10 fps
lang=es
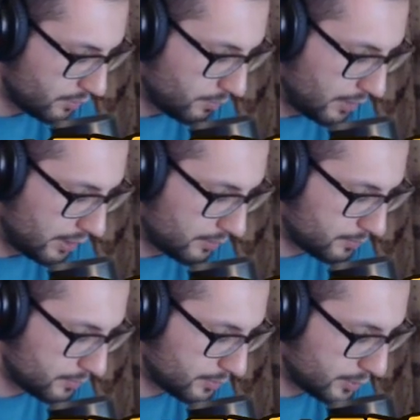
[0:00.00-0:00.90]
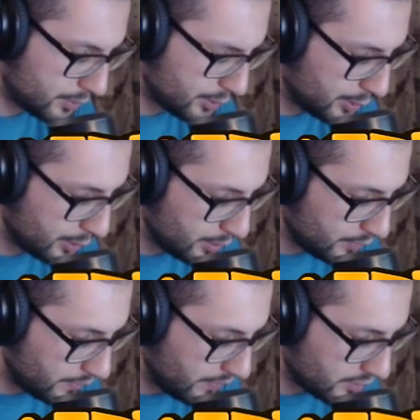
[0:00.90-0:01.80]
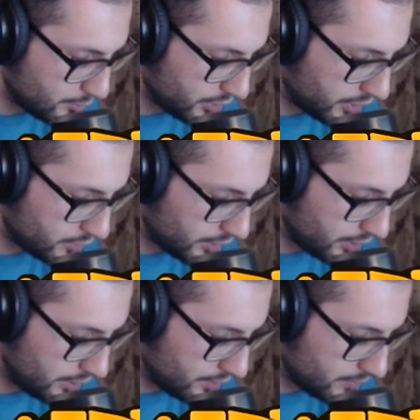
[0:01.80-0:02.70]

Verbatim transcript: Vale. Vamos a poner esto aquí.